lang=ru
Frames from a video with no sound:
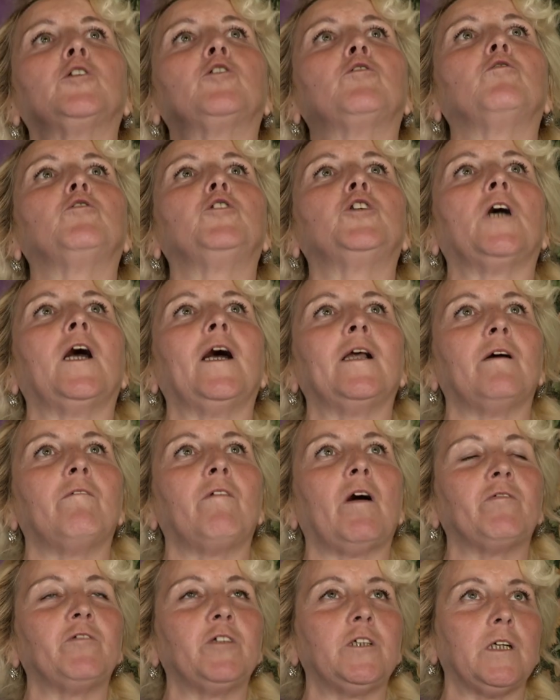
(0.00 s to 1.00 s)
стучала
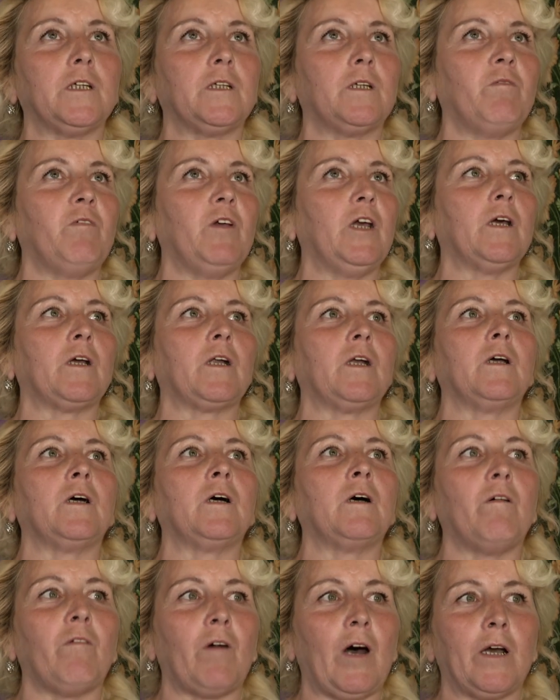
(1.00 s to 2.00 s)
во все двери,
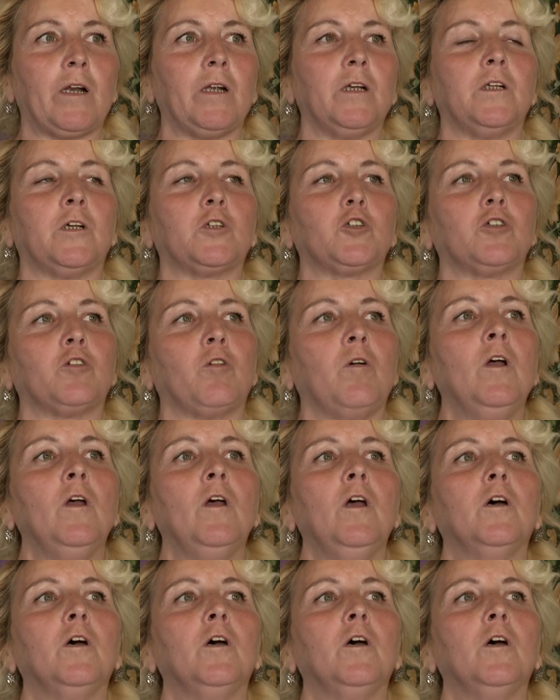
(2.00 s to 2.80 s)
говорила, что